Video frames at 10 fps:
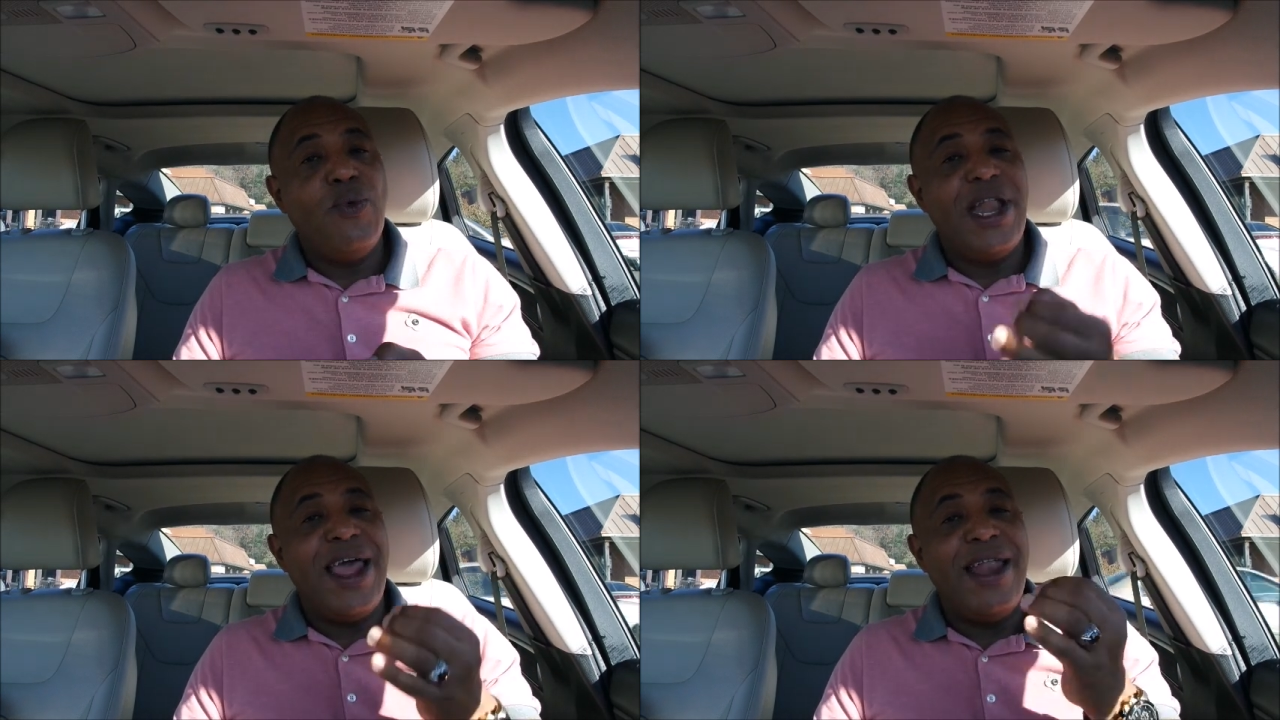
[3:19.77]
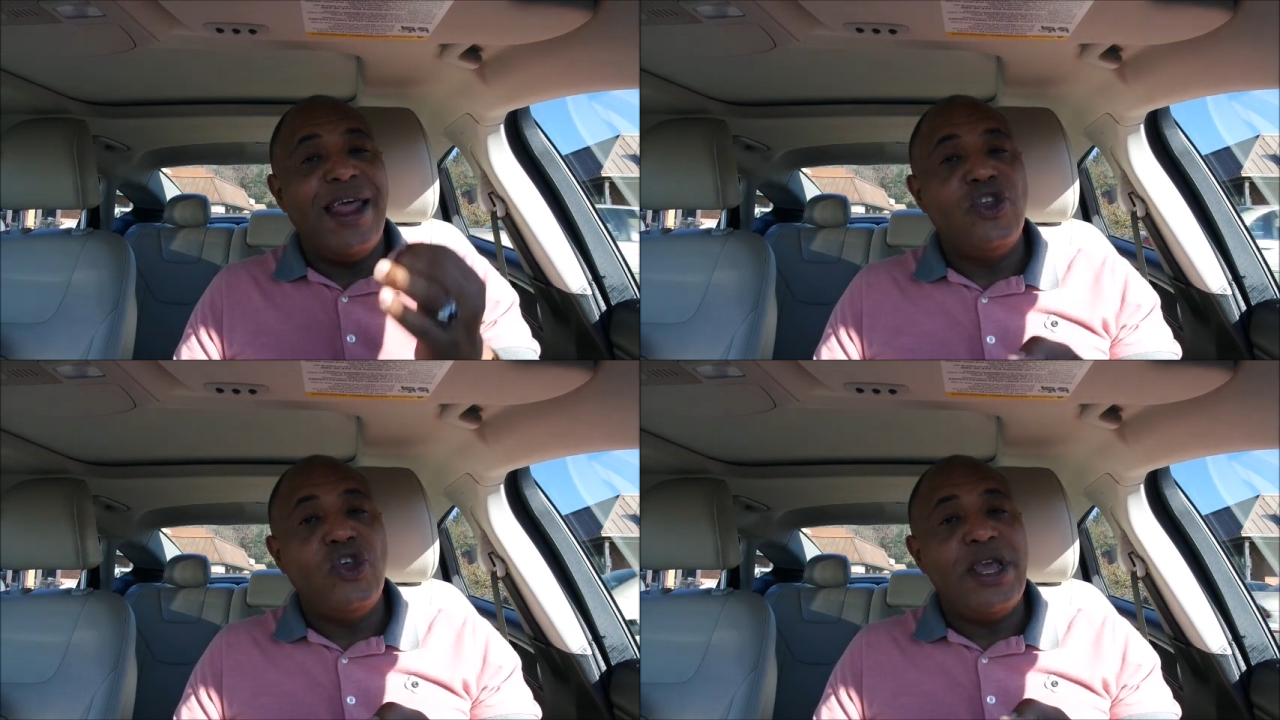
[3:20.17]

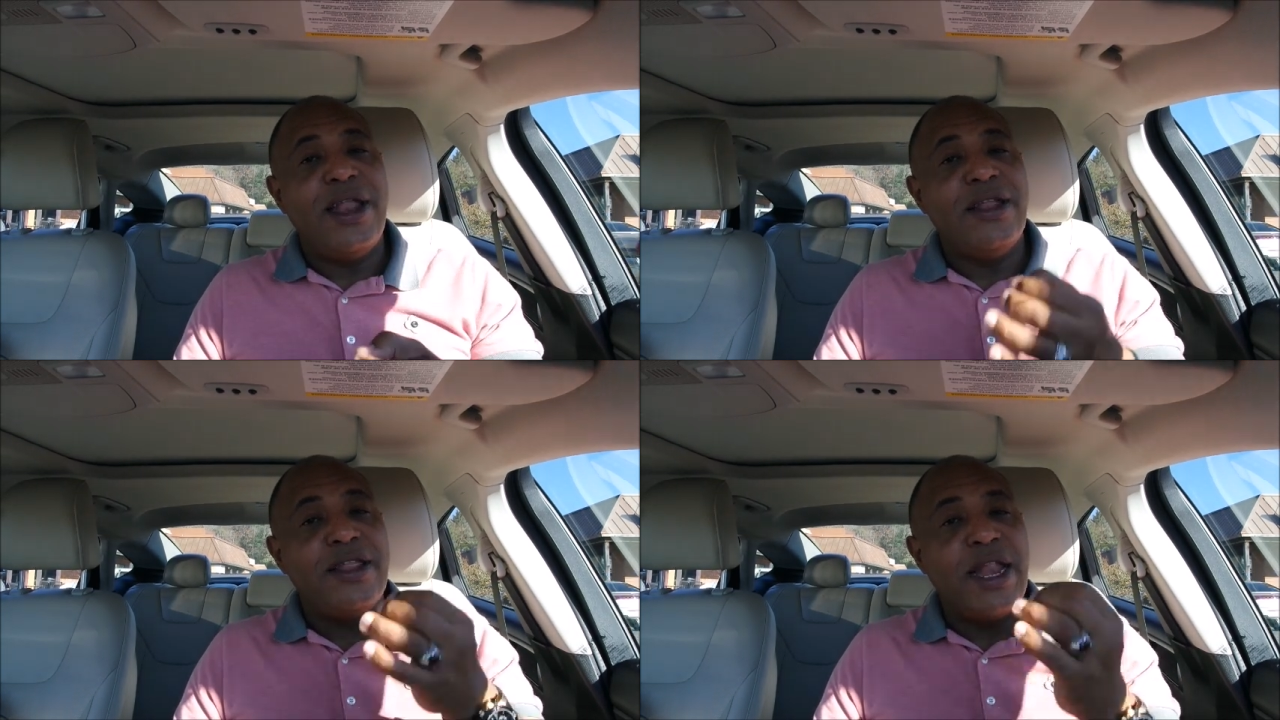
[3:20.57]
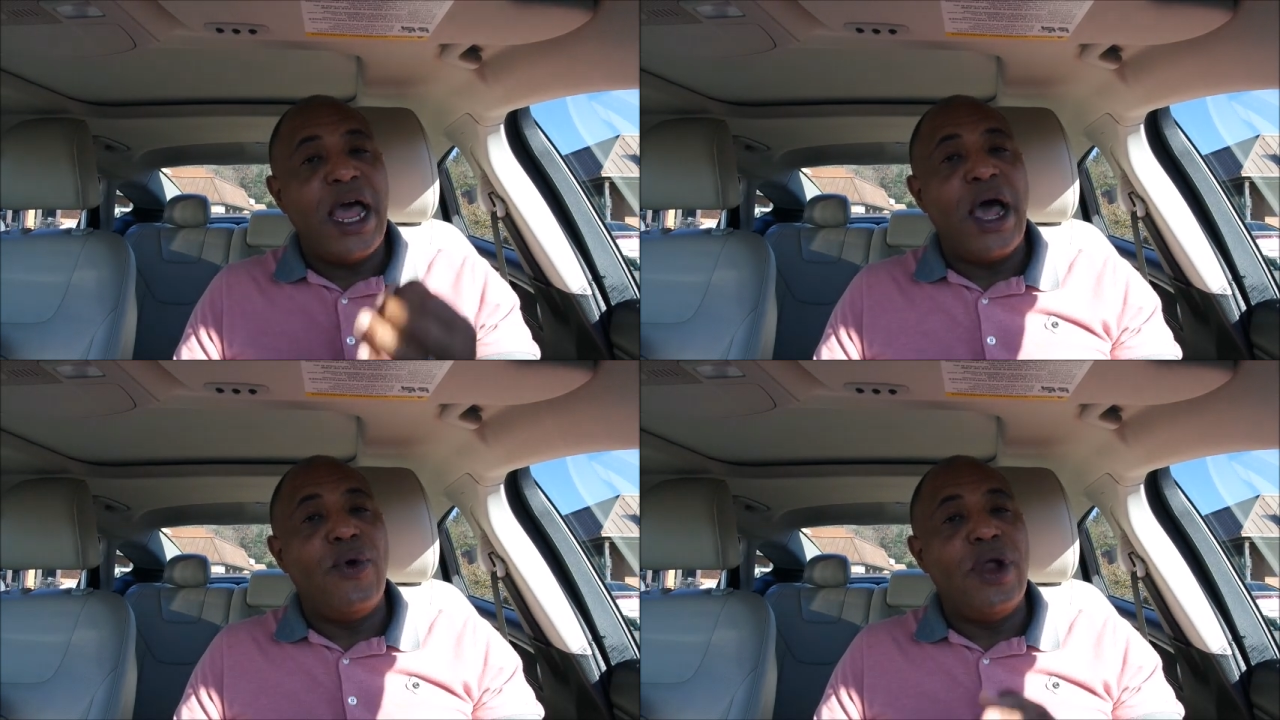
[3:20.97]
والعلاجية
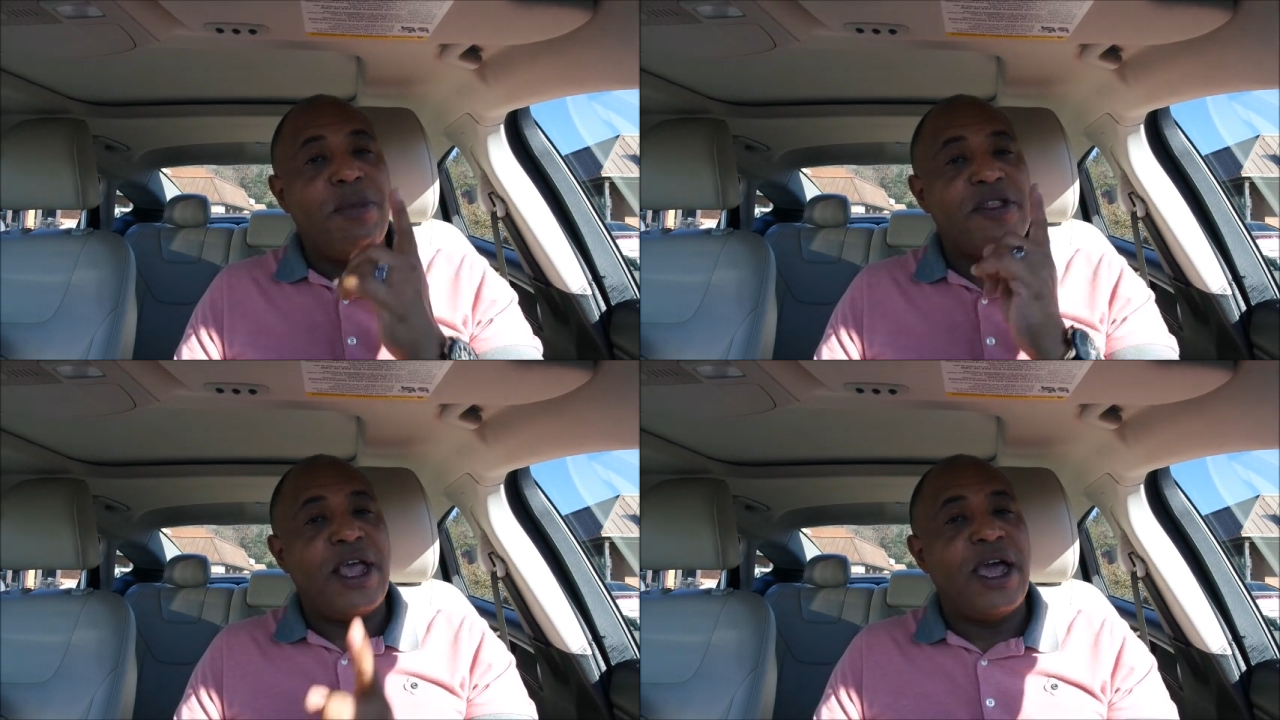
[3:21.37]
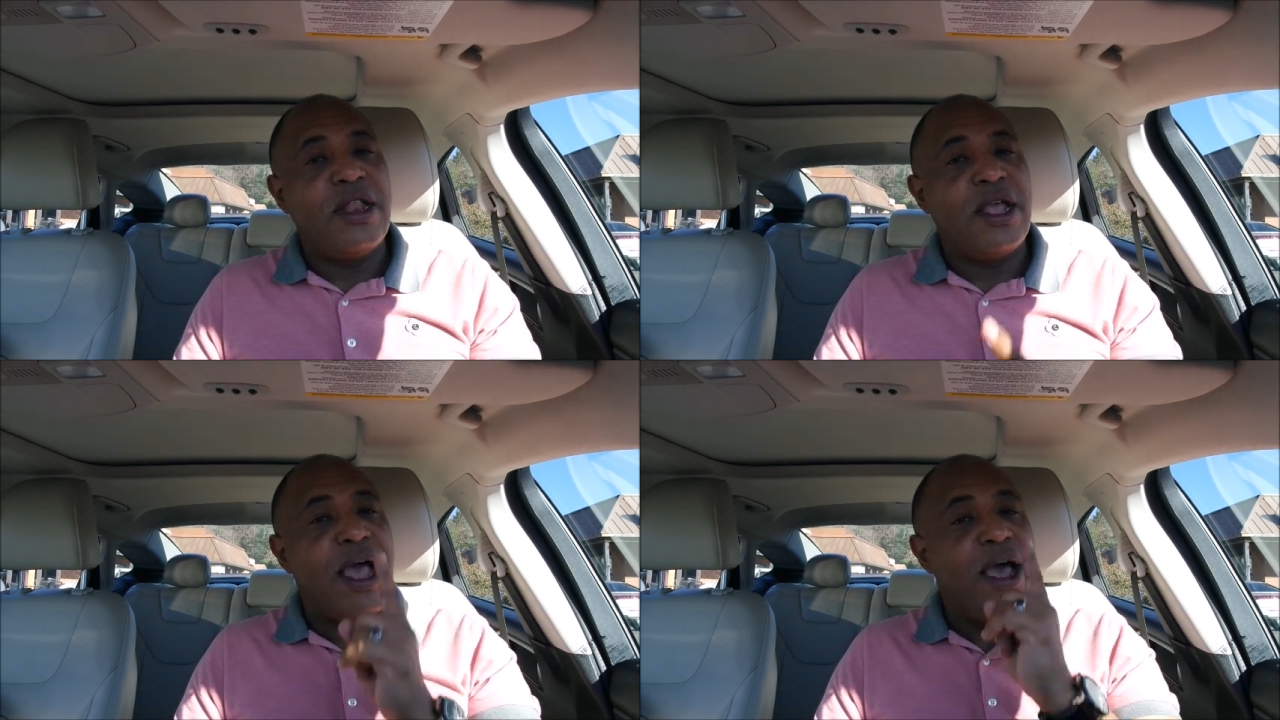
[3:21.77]
لتناول ماء ساخن